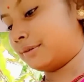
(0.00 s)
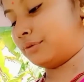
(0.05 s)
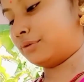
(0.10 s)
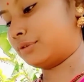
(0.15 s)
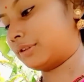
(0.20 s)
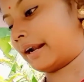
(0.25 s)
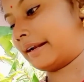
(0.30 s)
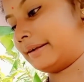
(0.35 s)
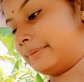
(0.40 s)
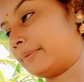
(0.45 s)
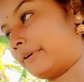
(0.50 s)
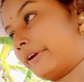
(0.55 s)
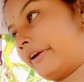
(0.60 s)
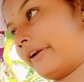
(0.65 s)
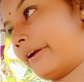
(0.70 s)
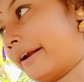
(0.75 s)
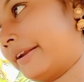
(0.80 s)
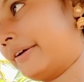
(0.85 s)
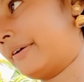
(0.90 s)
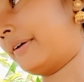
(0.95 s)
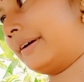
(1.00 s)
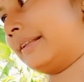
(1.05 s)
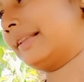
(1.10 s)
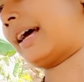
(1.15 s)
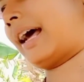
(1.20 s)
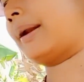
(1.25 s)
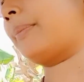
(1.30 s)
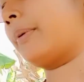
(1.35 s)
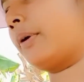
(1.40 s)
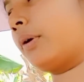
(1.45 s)
তো শাড়ি পরে রেডি হই
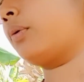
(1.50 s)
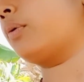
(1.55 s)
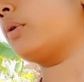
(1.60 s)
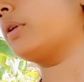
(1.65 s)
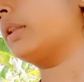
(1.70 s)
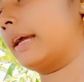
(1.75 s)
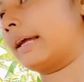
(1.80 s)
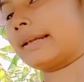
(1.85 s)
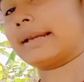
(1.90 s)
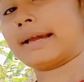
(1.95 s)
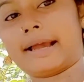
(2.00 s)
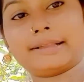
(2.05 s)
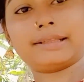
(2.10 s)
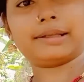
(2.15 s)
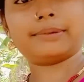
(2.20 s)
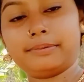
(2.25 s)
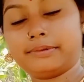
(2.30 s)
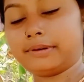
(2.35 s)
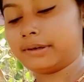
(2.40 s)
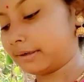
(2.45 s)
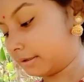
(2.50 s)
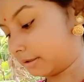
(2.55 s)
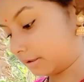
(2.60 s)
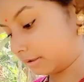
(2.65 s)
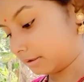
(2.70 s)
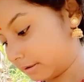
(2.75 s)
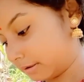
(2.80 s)
তারপরে ওই দিকে একটা গাঁদা ফুলের